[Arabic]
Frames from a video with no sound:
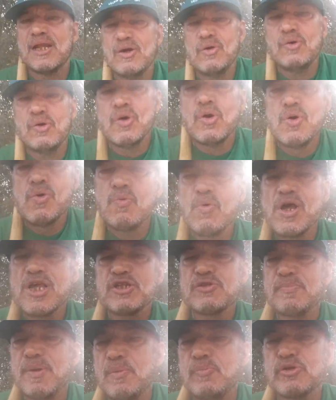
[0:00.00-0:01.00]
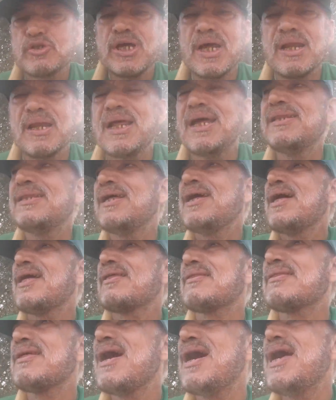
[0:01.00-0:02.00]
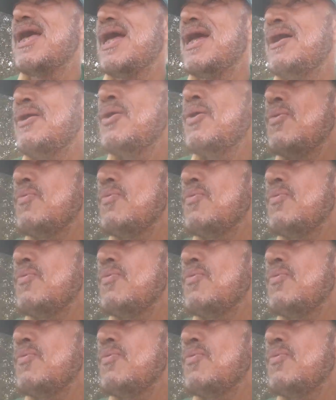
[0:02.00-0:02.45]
له ويصبح مشرد ضائع